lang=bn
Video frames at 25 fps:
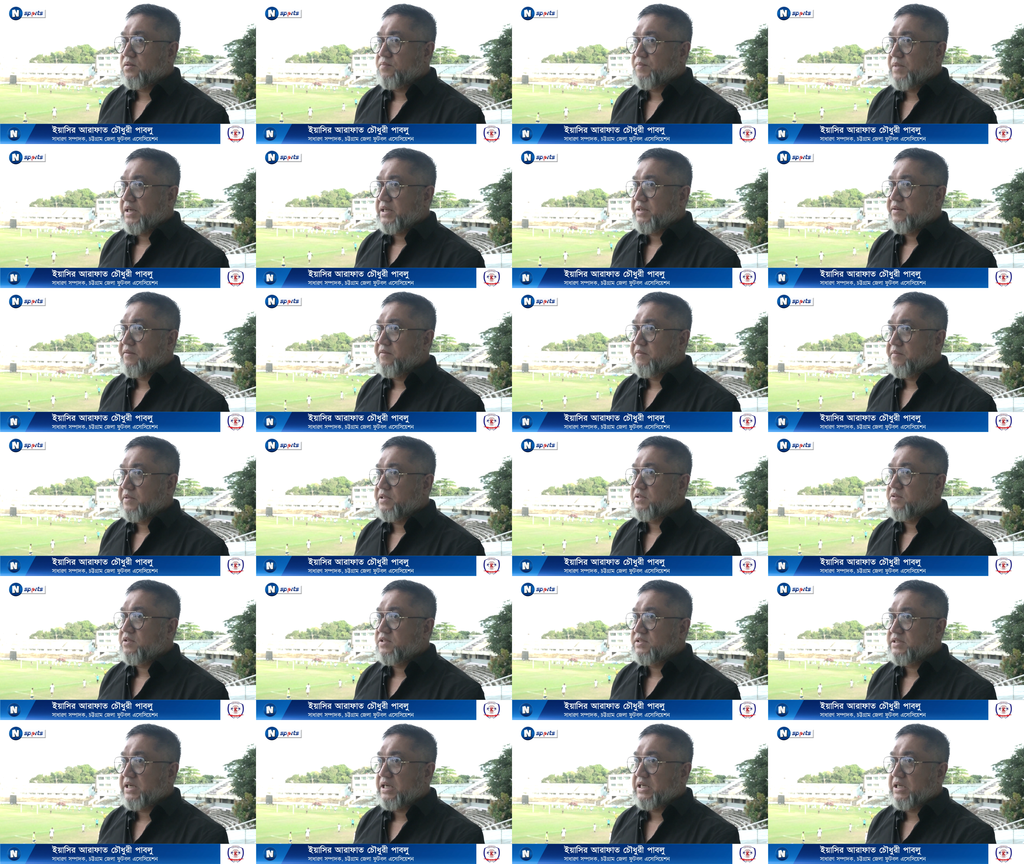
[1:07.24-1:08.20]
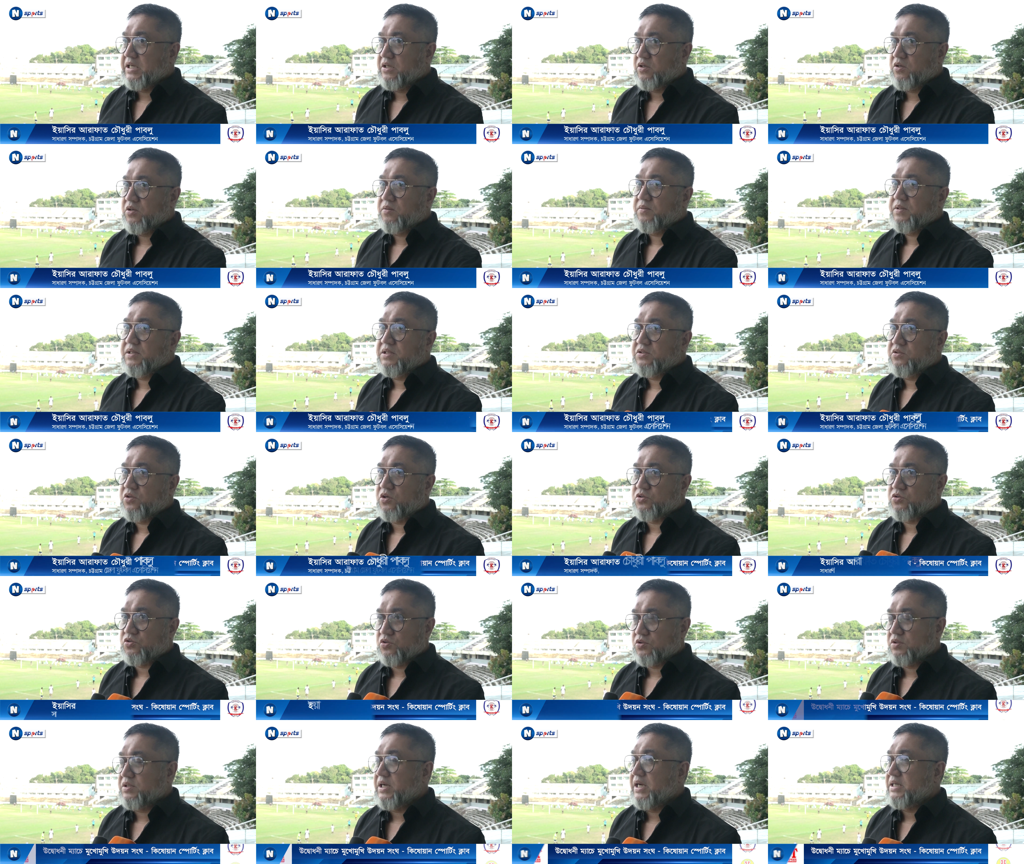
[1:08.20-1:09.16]
মাইকিংয়ের মাধ্যমে জানানো হবে
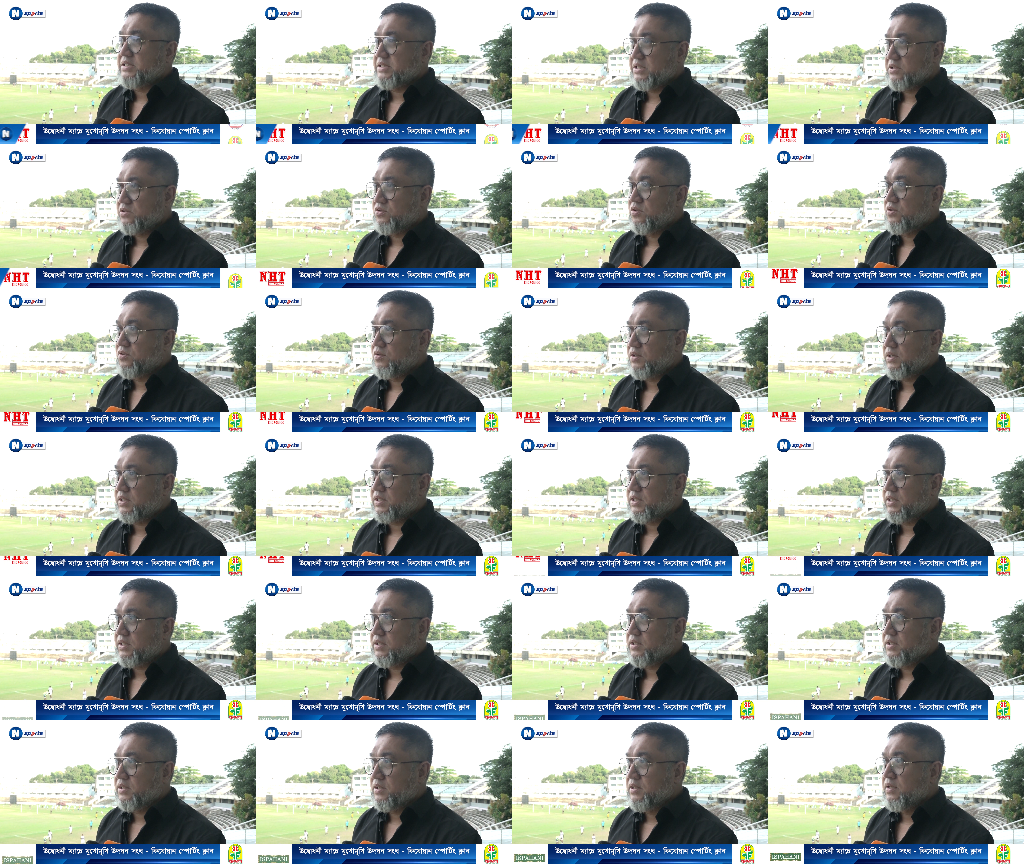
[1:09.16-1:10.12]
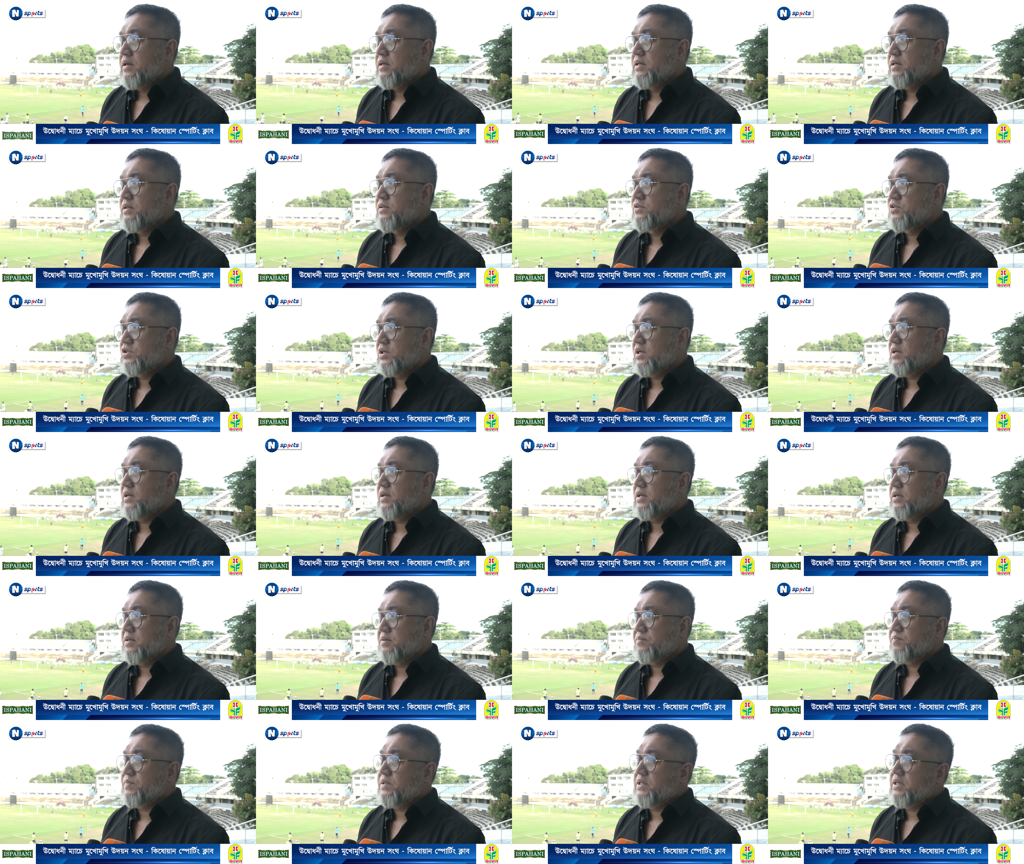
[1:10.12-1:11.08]
দর্শক আসার জন্য আর কি ইনশাল্লাহ
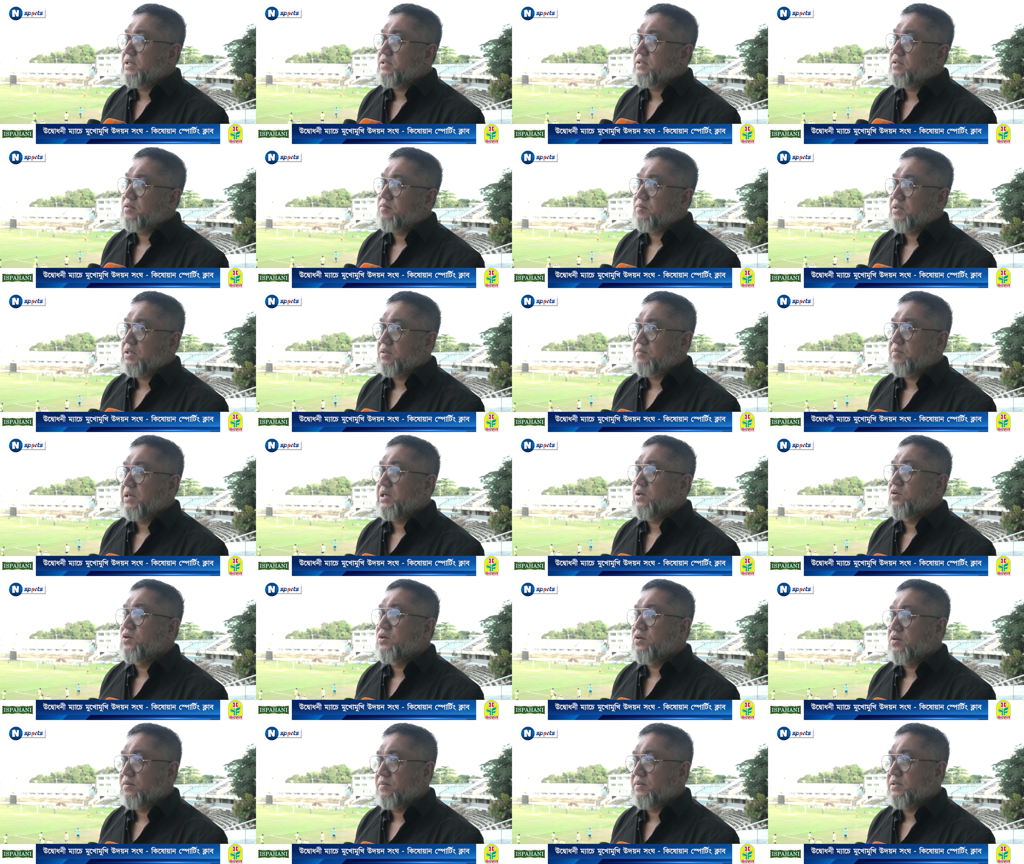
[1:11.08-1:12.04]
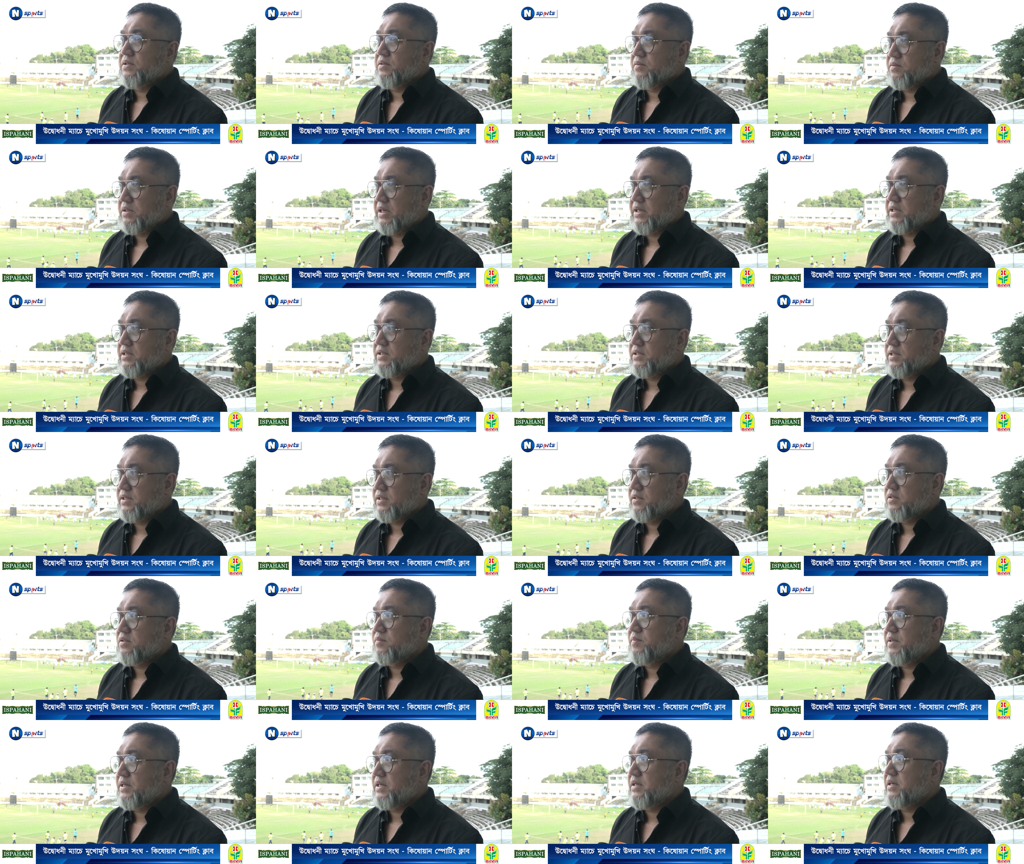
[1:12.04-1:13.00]
প্লেয়ারদের মান ভালোই হবে আগের থেকে
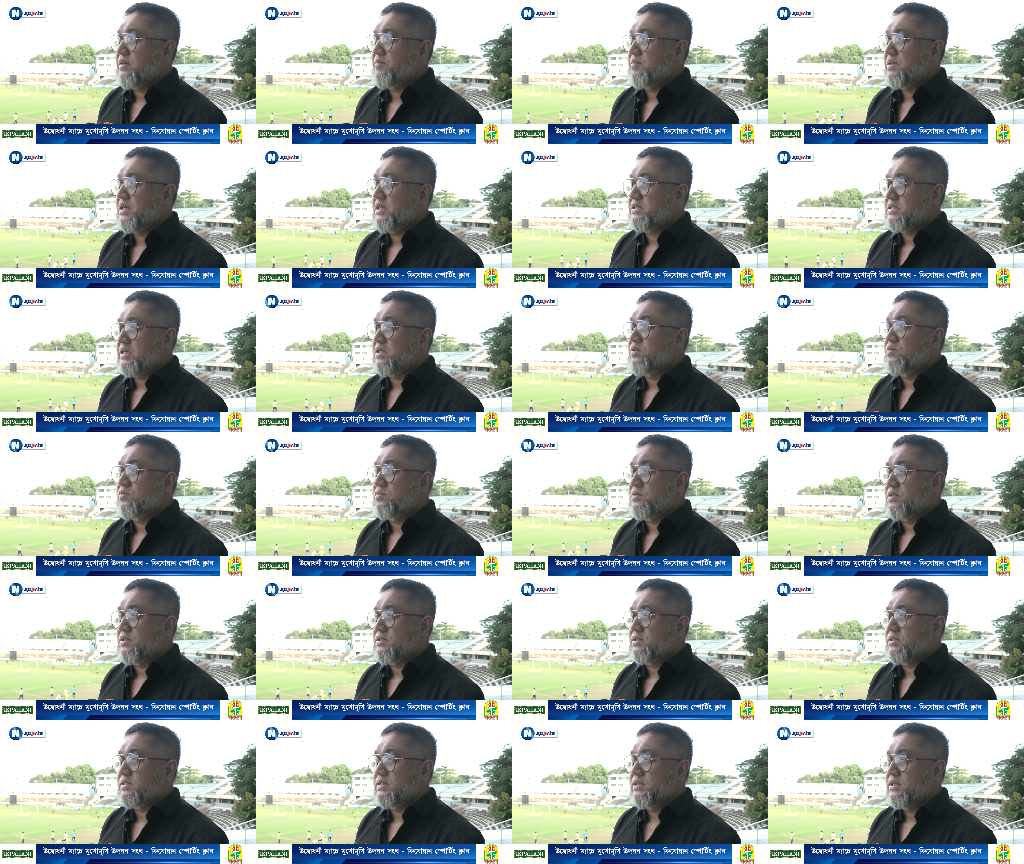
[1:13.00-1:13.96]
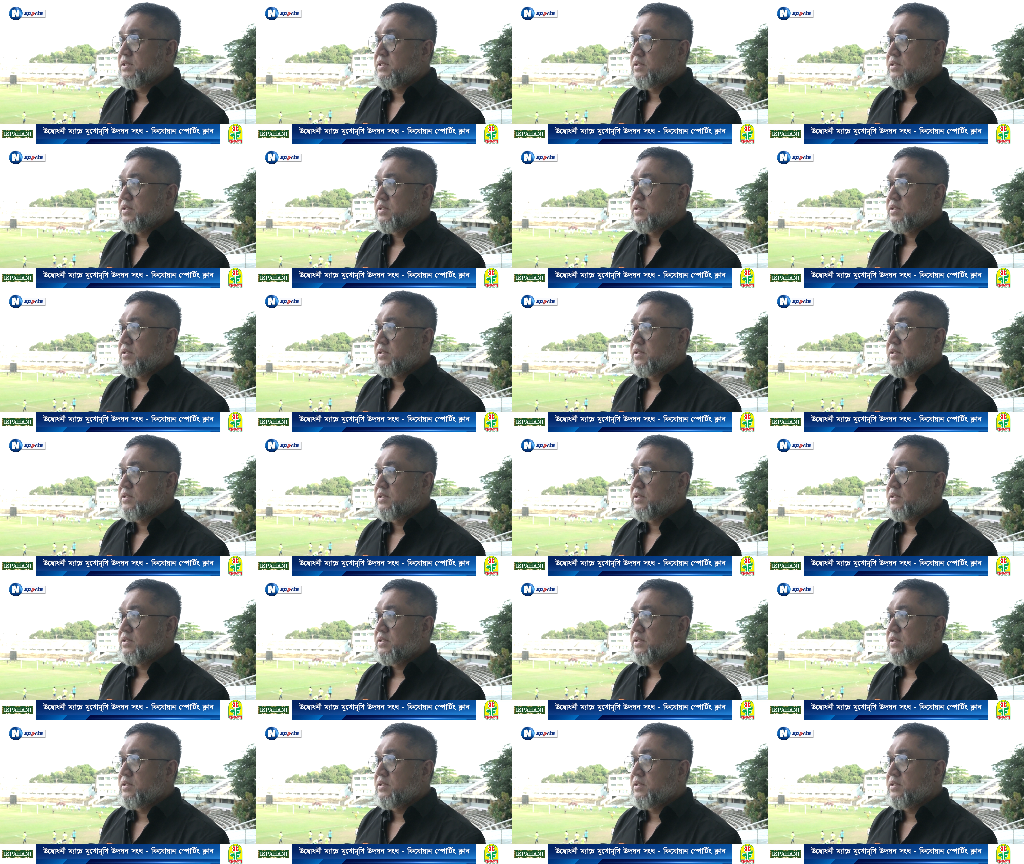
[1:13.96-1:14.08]
তো ব্যাটার আমরা আশা করতেছি